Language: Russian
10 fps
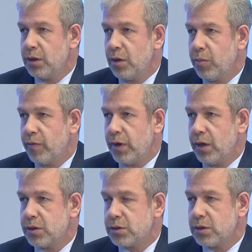
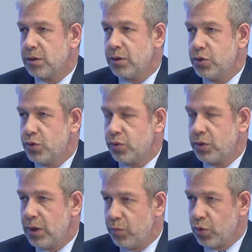Добавляется еще
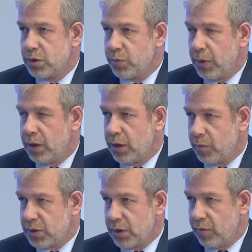три муниципальных
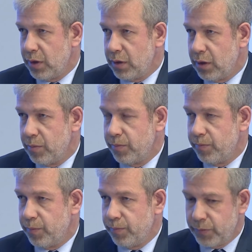образования,
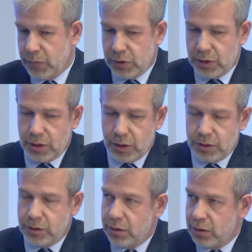так как
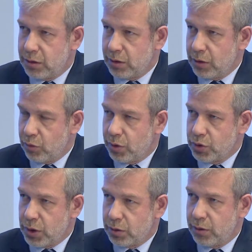Таганрог
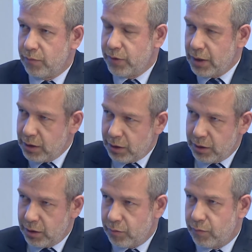и Шахты входили
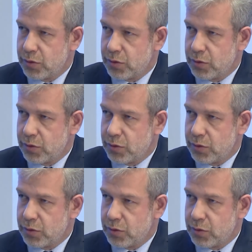до этого в